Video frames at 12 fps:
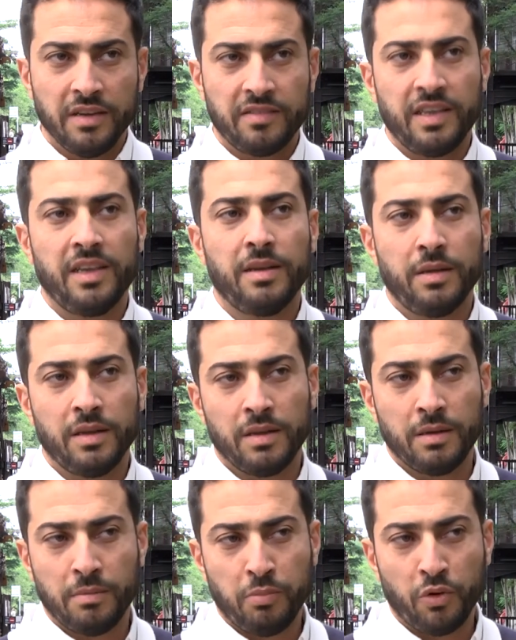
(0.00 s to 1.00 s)
C'est
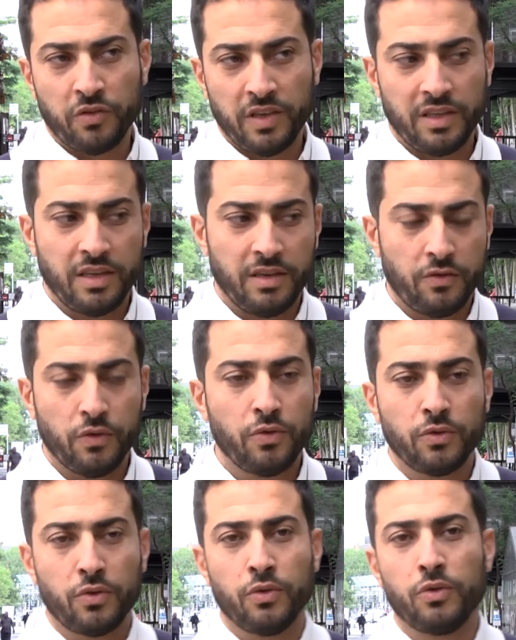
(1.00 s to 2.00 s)
euh, pour cette
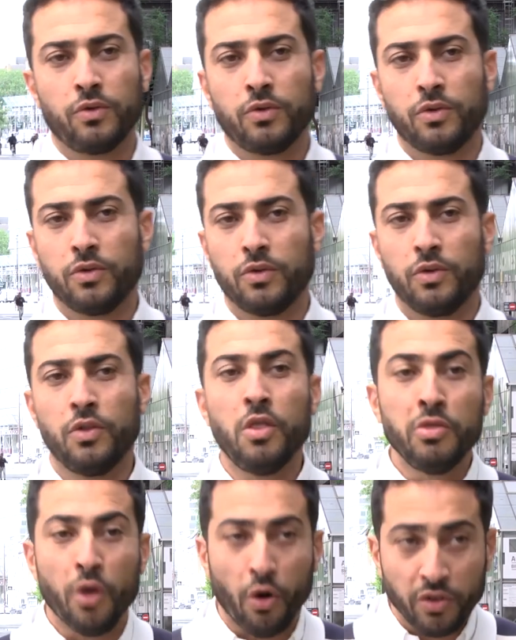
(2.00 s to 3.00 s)
raison que euh,
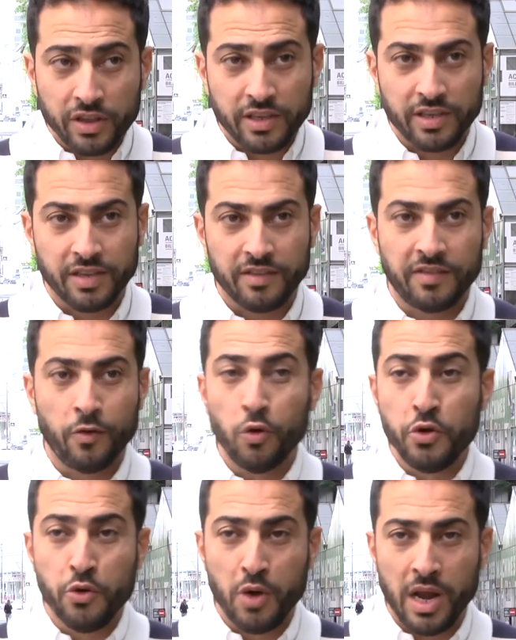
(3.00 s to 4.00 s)
Nantes, ce
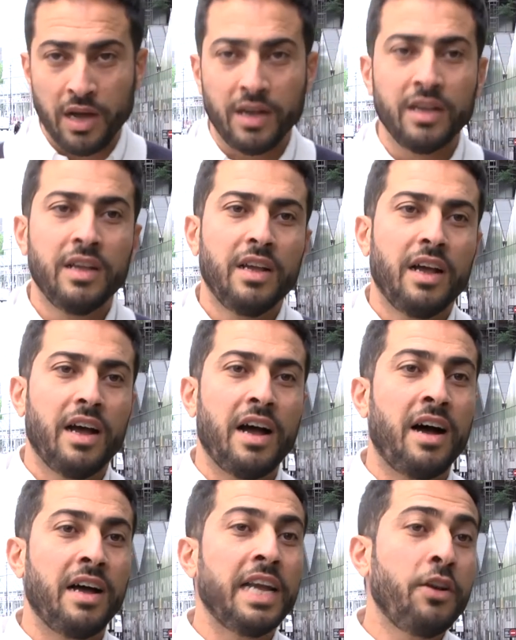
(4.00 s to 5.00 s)
lieu-là,
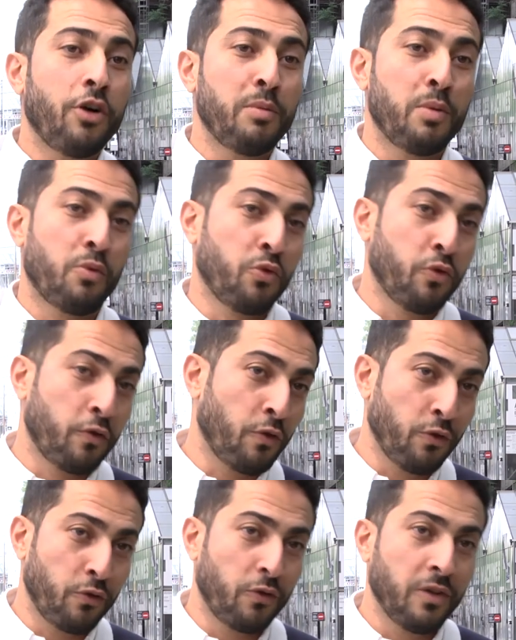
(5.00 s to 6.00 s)
a énormément de
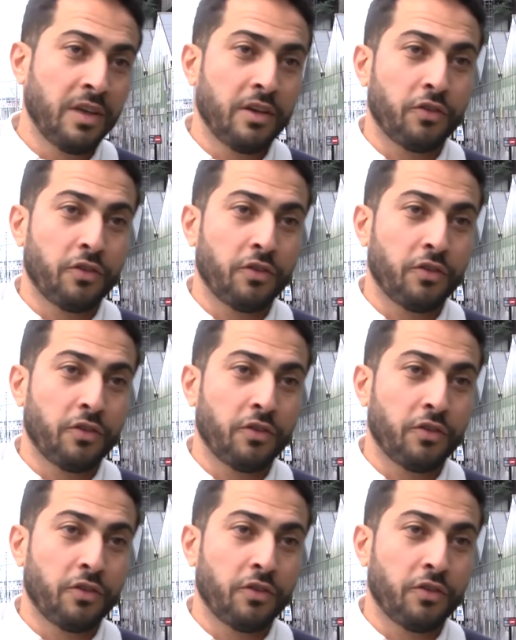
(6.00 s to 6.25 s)
sens.